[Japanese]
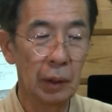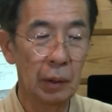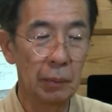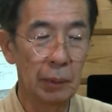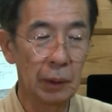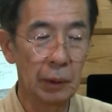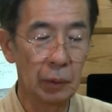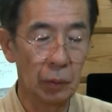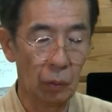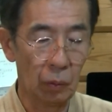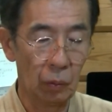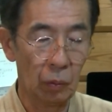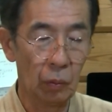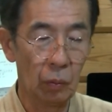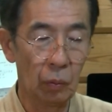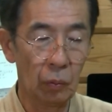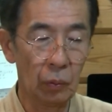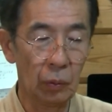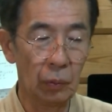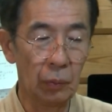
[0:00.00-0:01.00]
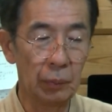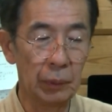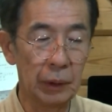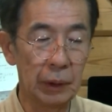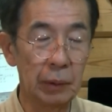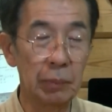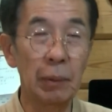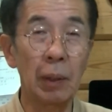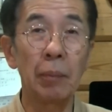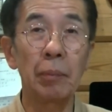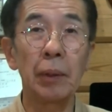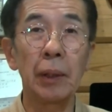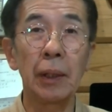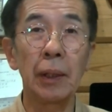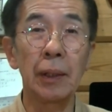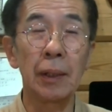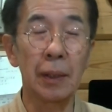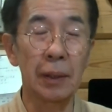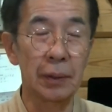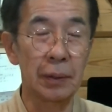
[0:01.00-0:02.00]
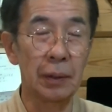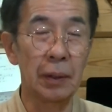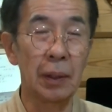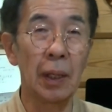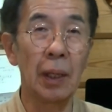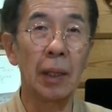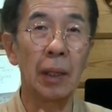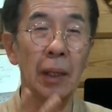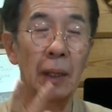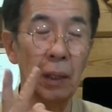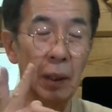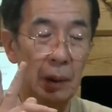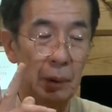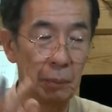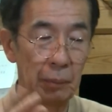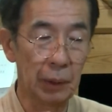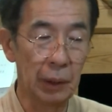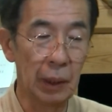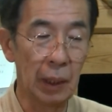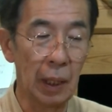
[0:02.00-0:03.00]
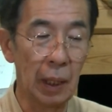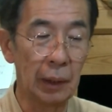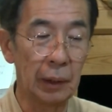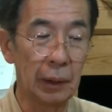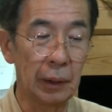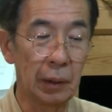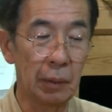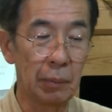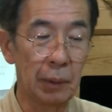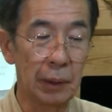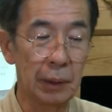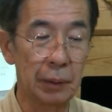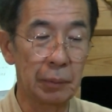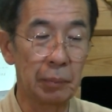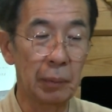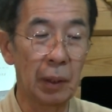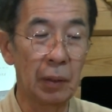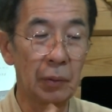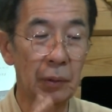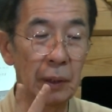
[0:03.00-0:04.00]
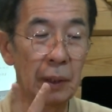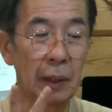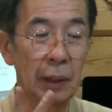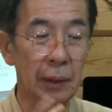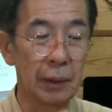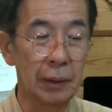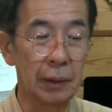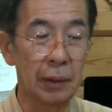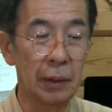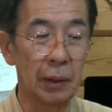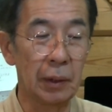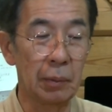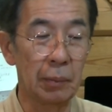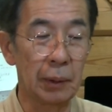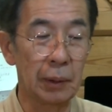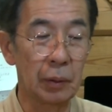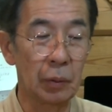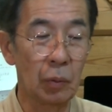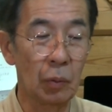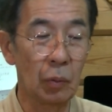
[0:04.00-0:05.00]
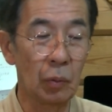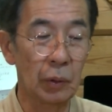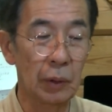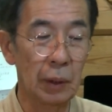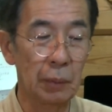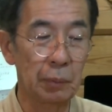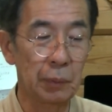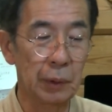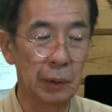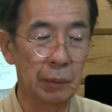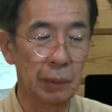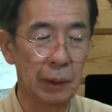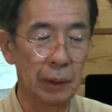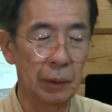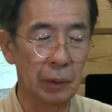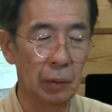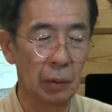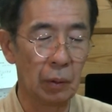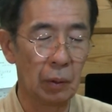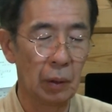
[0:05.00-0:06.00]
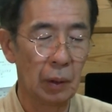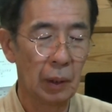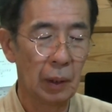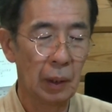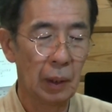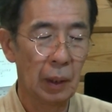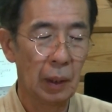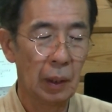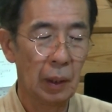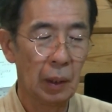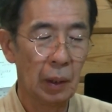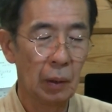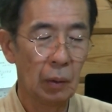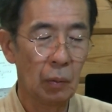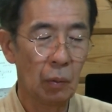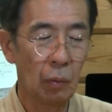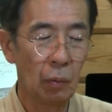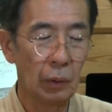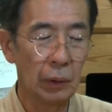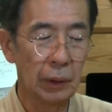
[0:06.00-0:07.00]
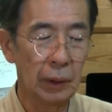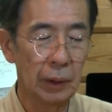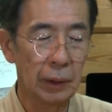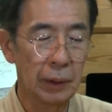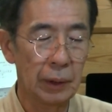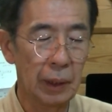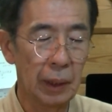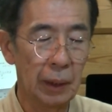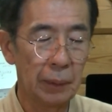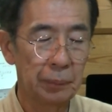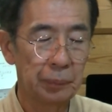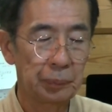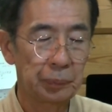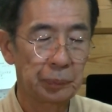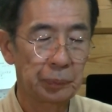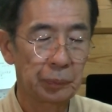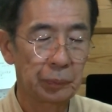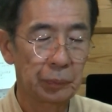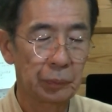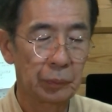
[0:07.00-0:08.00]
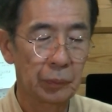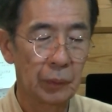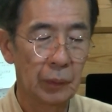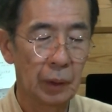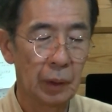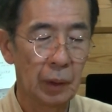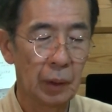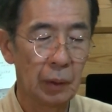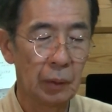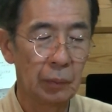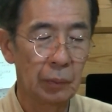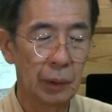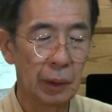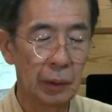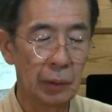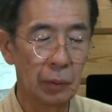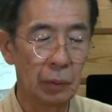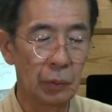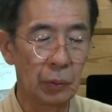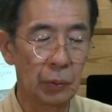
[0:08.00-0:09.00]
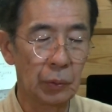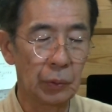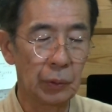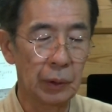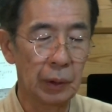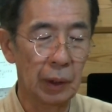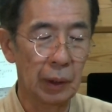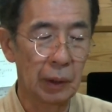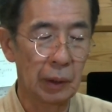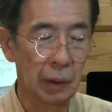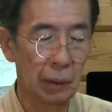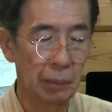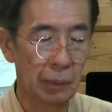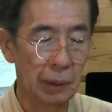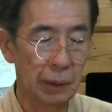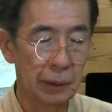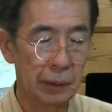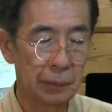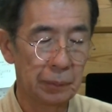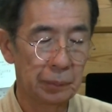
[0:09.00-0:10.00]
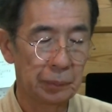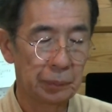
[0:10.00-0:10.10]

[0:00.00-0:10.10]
きますとこの一番右にですね、えー、2が出てますまあ、2がですね出てますここをタップしますとここにですね2つの通知が来てます